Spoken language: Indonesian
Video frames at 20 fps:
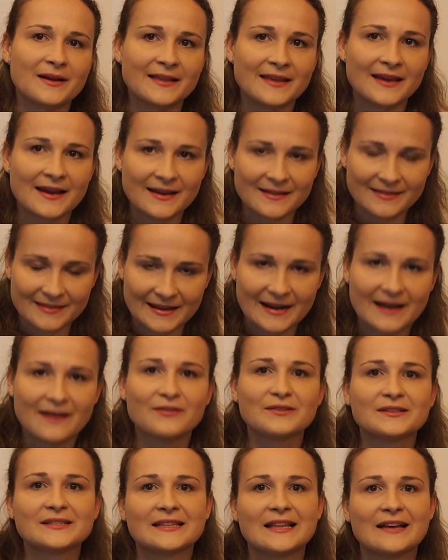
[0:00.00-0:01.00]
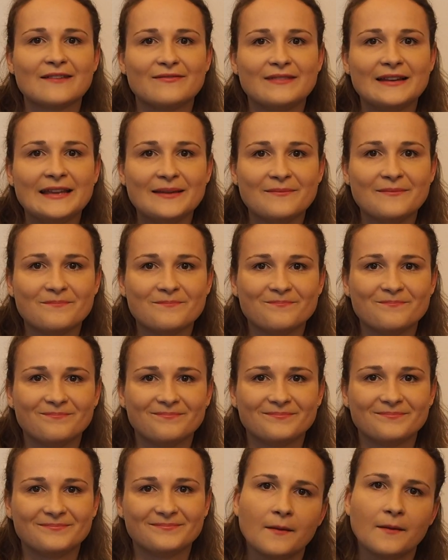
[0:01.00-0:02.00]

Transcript: namanya Drahoslav Lim.